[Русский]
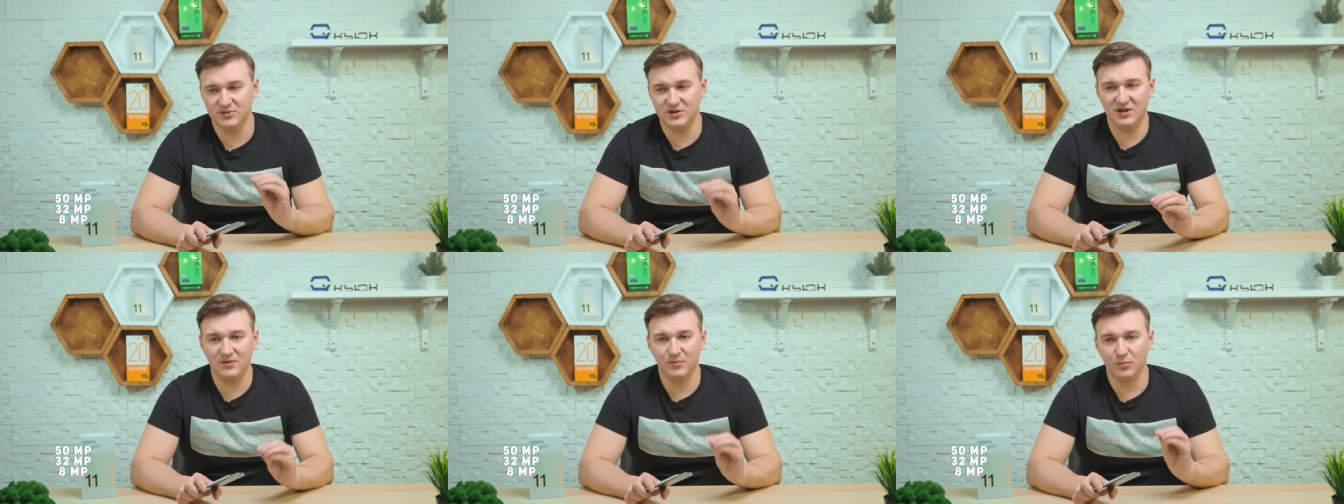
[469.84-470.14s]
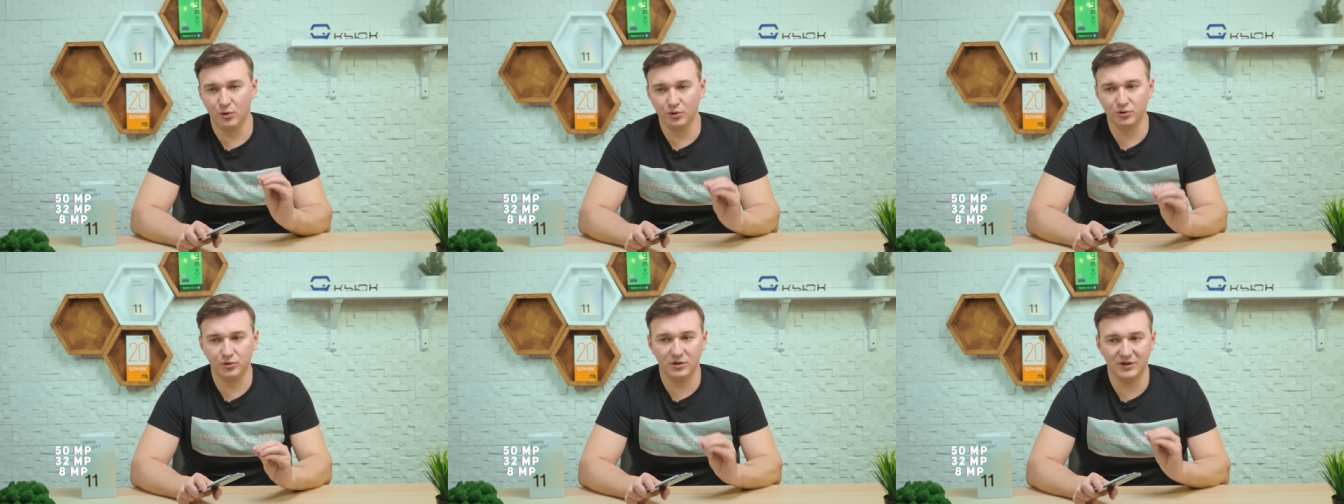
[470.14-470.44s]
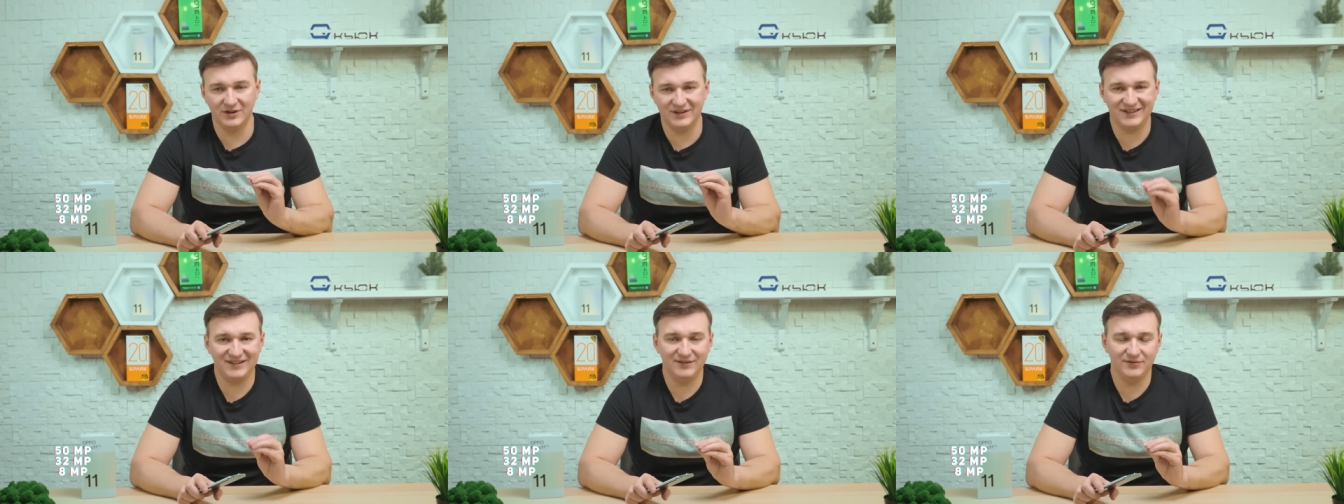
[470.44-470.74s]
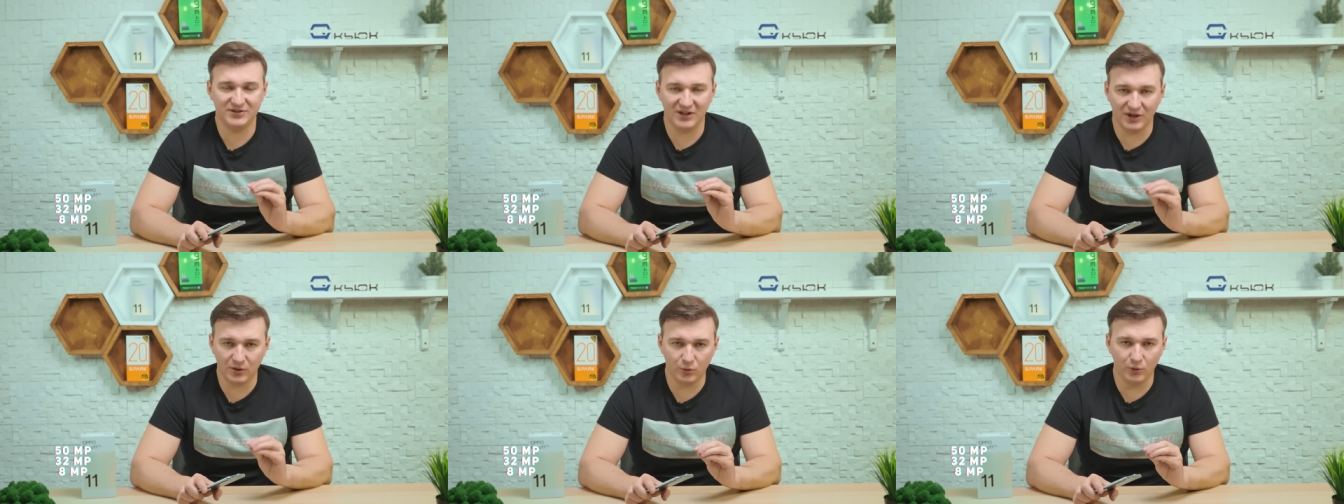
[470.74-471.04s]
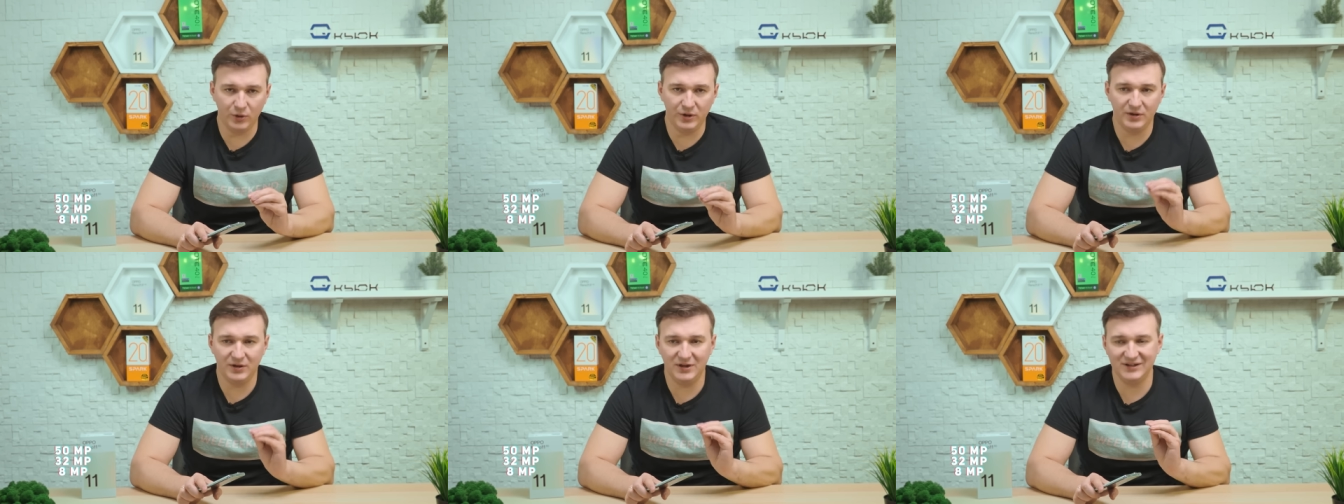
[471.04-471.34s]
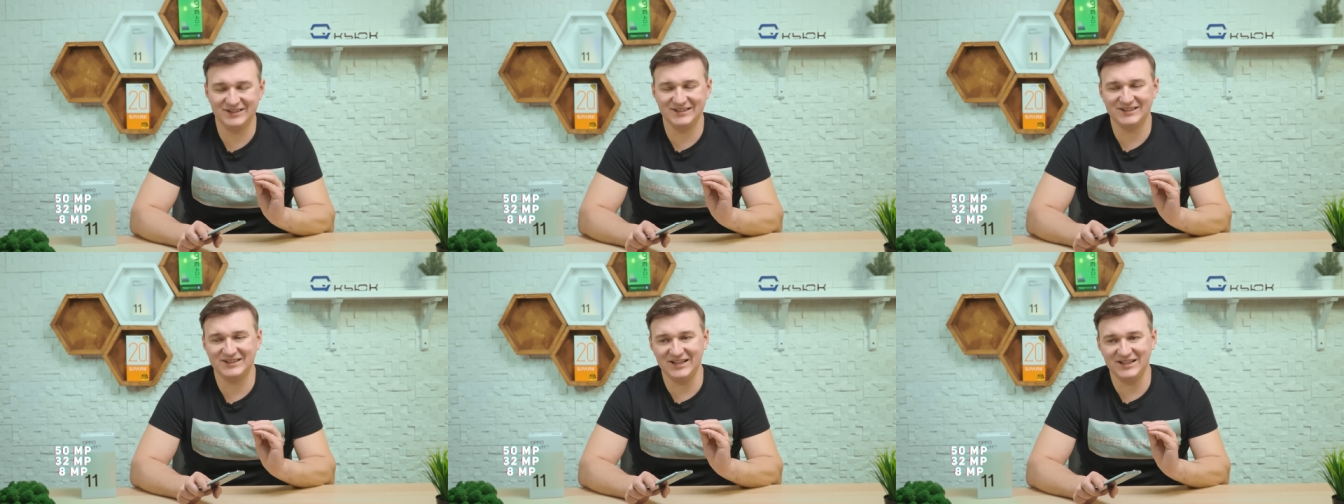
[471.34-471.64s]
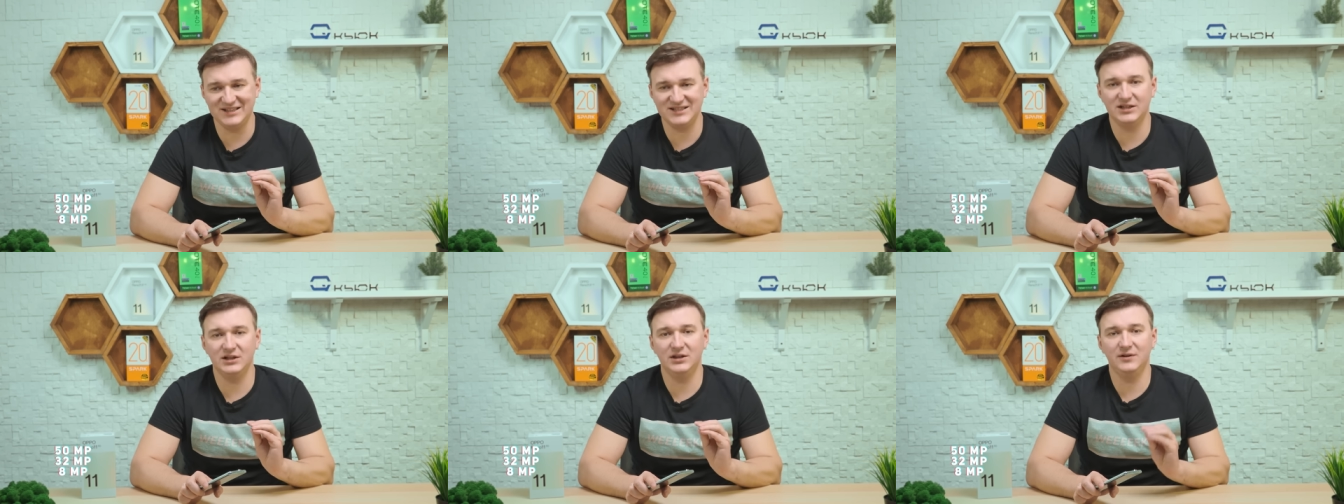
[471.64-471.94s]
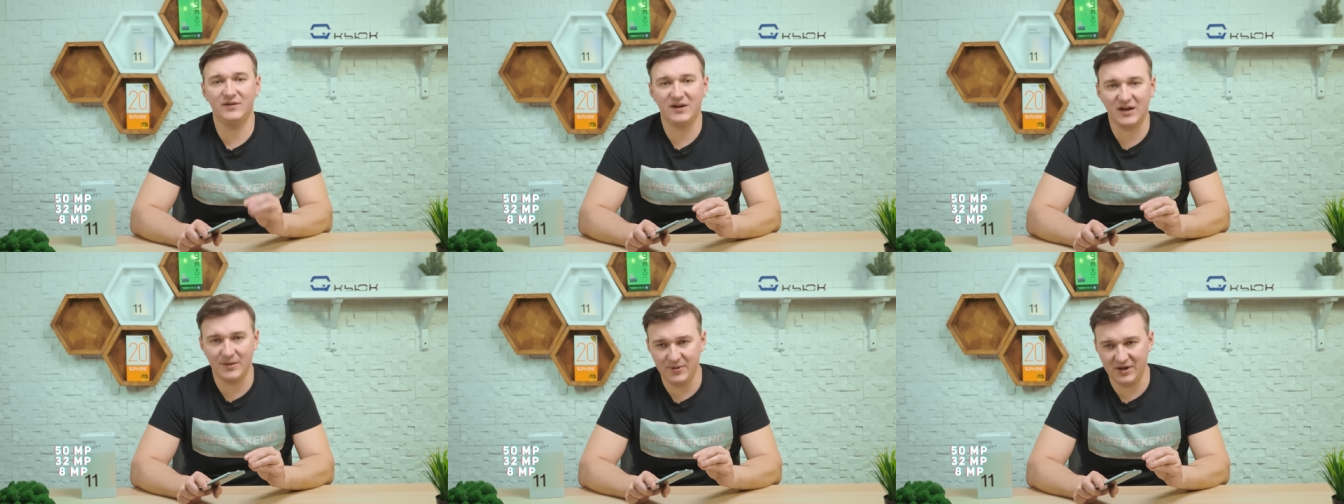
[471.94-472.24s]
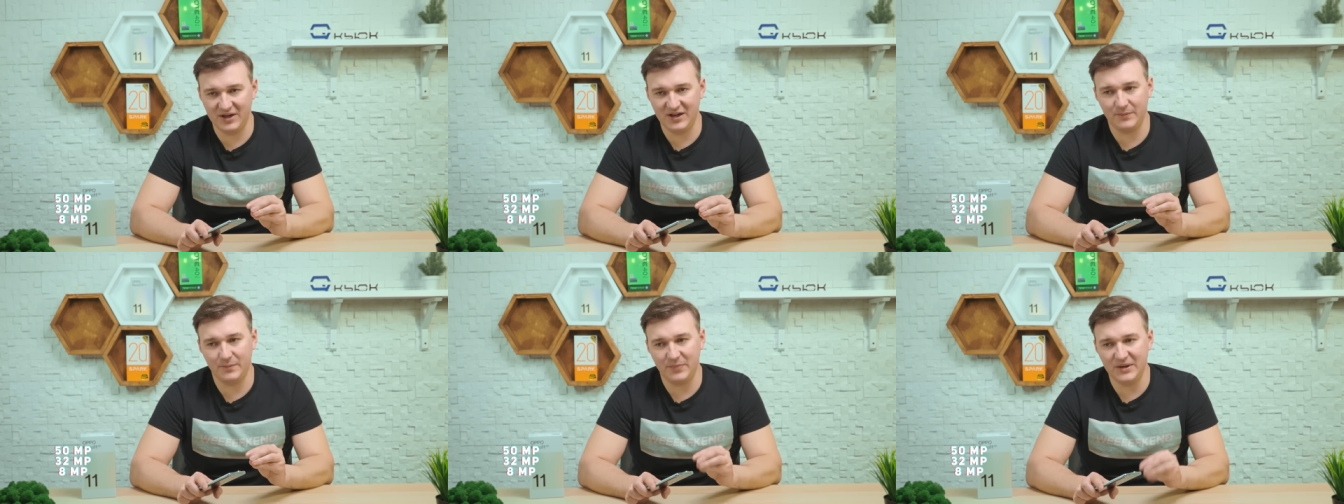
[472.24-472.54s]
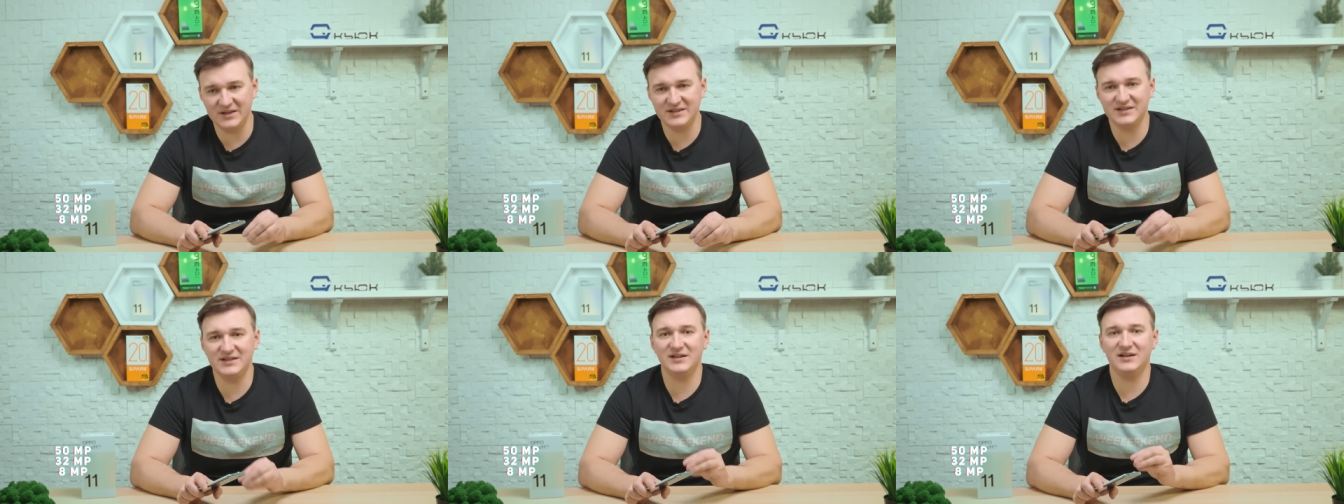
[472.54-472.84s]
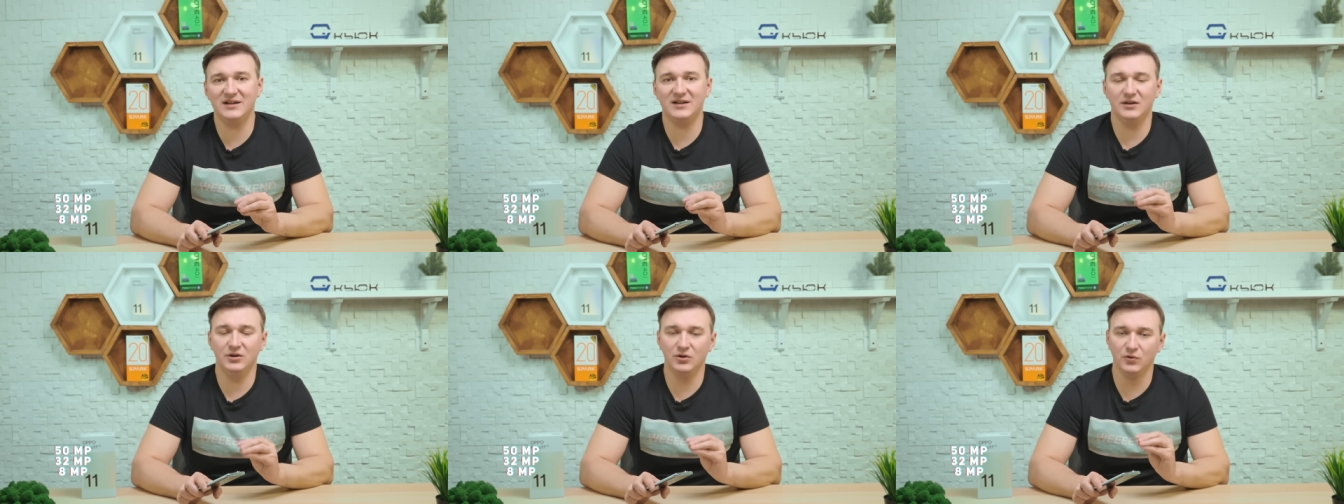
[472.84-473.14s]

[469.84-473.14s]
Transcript: деле, модуль второй. Это 32 мегапикселя,